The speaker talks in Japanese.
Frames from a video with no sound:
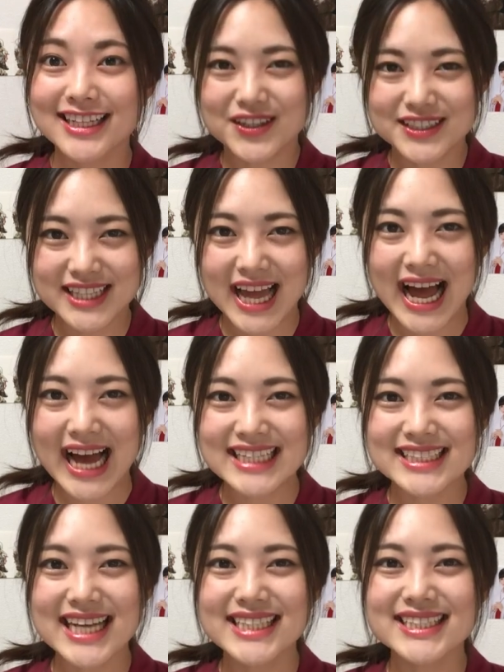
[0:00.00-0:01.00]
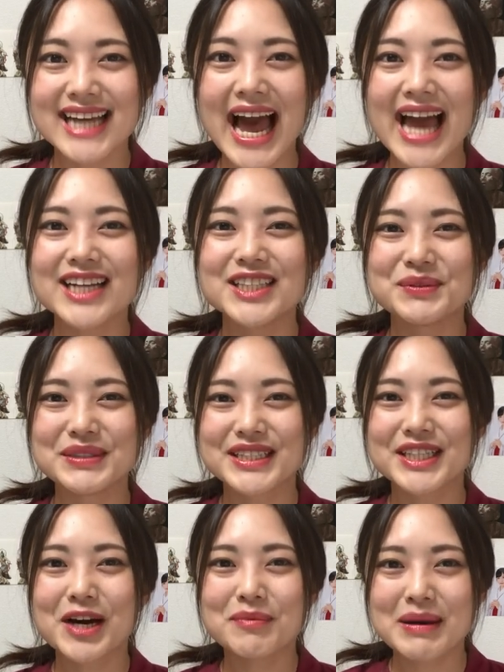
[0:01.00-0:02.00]
こんな明日使える
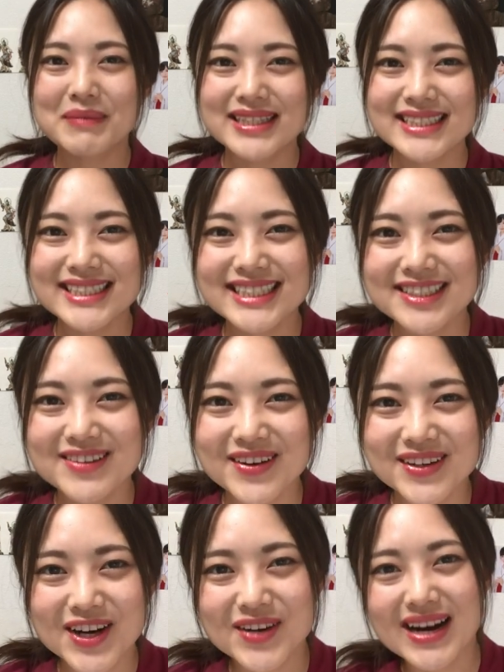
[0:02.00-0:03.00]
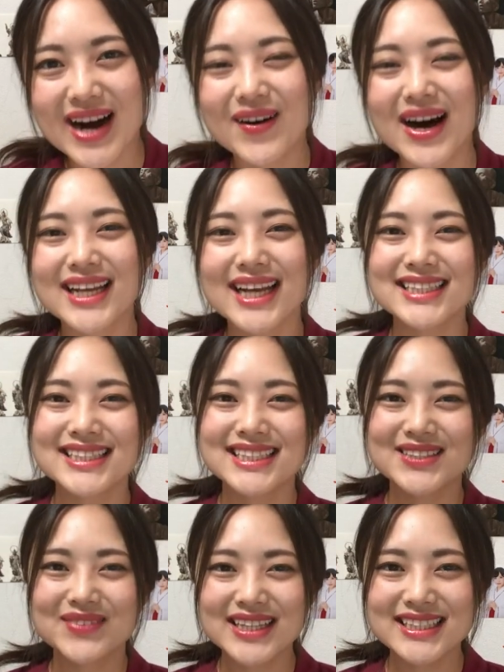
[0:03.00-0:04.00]
仏教豆知識を今日はお話
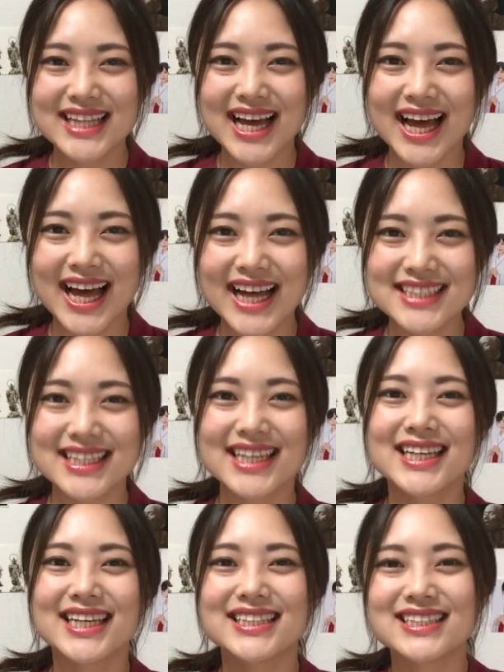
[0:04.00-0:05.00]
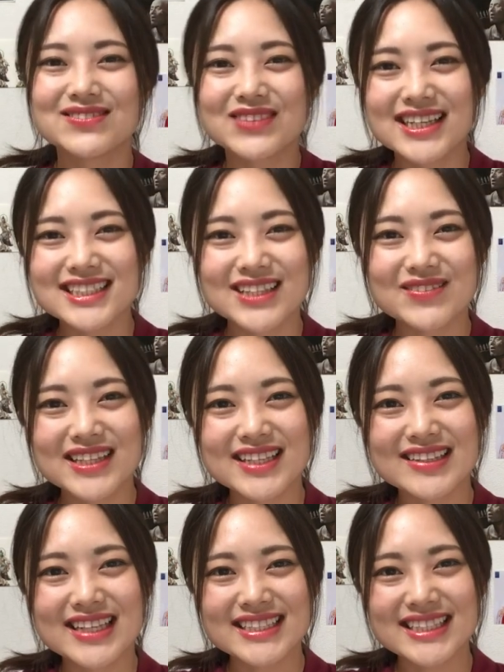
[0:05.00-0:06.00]
ししました是非自慢してみ
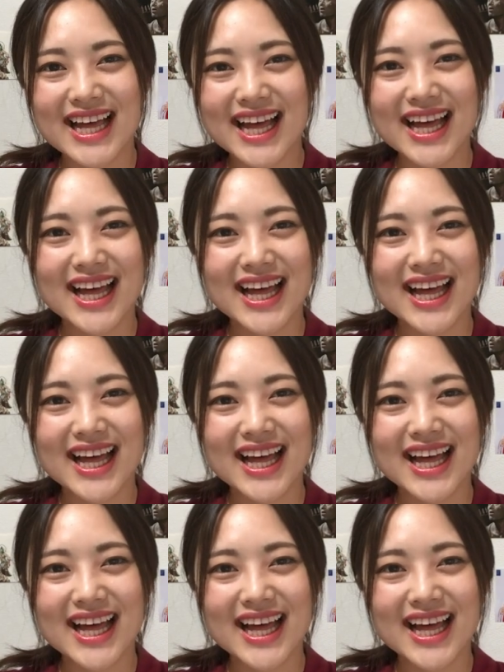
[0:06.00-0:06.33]
てくださ